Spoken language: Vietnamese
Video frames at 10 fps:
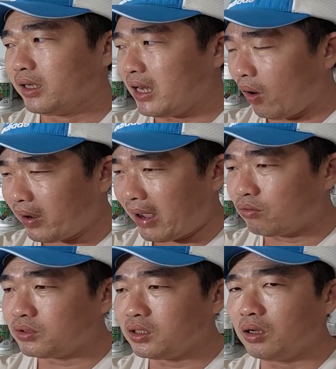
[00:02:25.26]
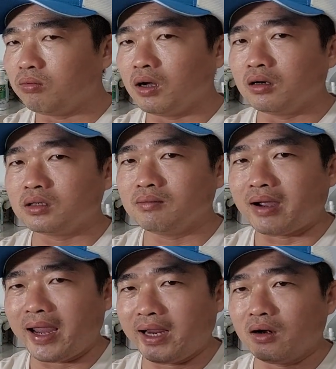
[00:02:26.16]
cái loại nào cũng sử dụng được nhưng
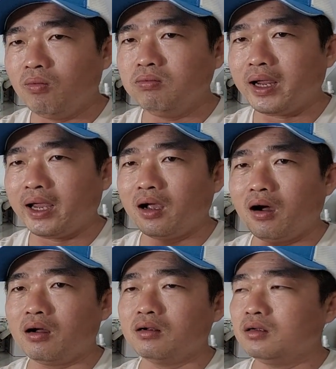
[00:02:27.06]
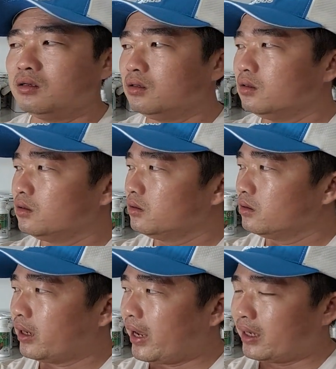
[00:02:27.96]
mà hàng đúng hàng ngon
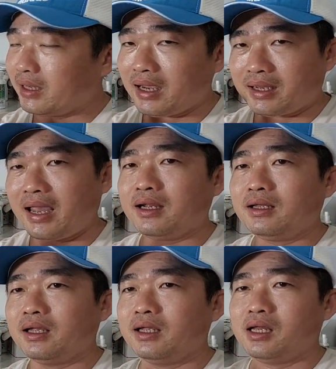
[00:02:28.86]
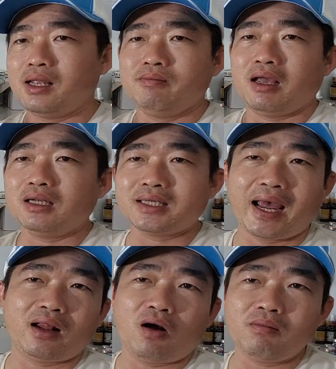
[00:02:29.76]
hàng chắc chắn thì anh em vẫn
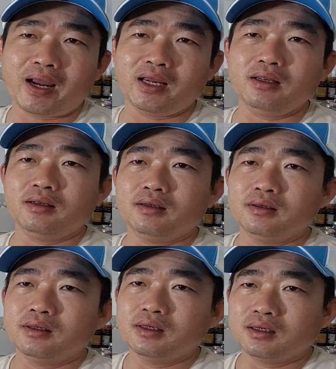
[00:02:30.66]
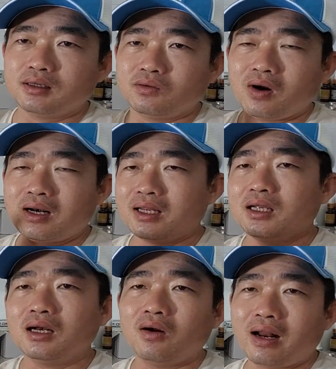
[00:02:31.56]
xài thoải mái hoặc là
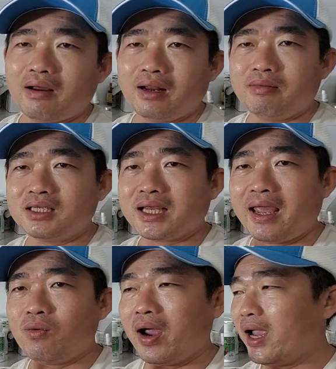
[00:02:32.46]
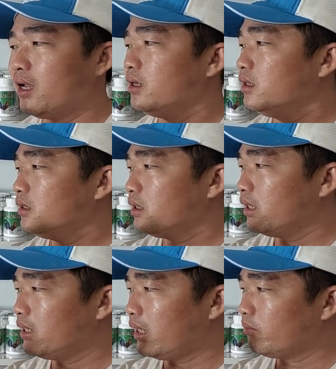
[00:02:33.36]
những loại nào anh em đã xài qua
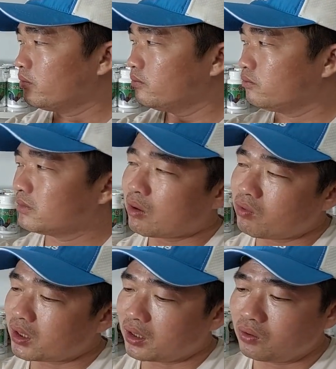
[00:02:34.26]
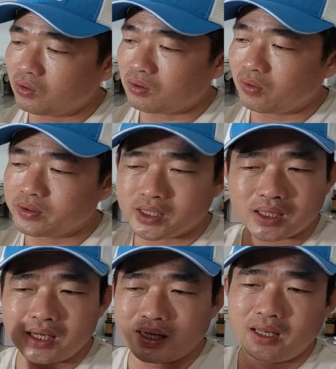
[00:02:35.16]
thì anh em trong quá trình nuôi thuốc nuôi gì
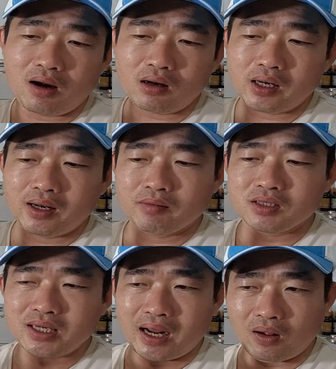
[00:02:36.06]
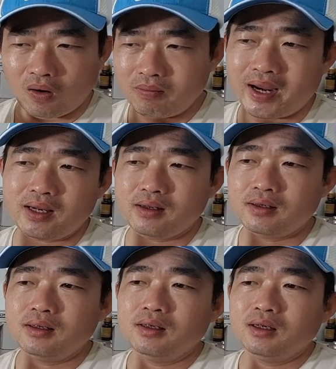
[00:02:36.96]
tới nhảy nhót thì anh em cứ xài thoải mái
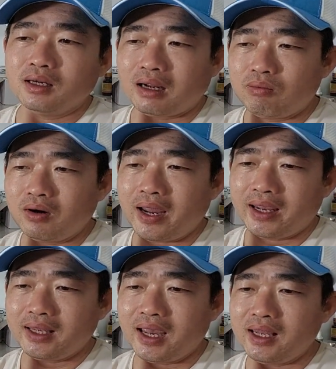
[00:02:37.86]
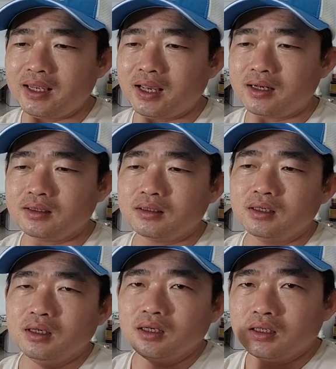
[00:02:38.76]
không có hạn chế gì hết
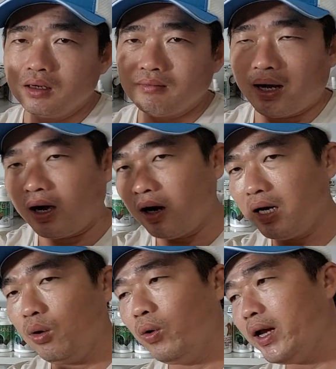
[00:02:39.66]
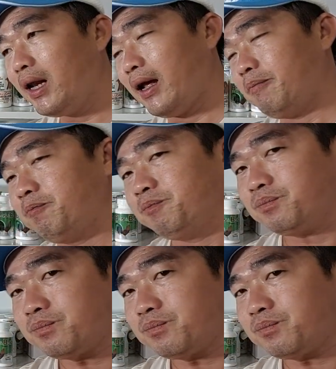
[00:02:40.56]
nhưng mà có cái lưu ý là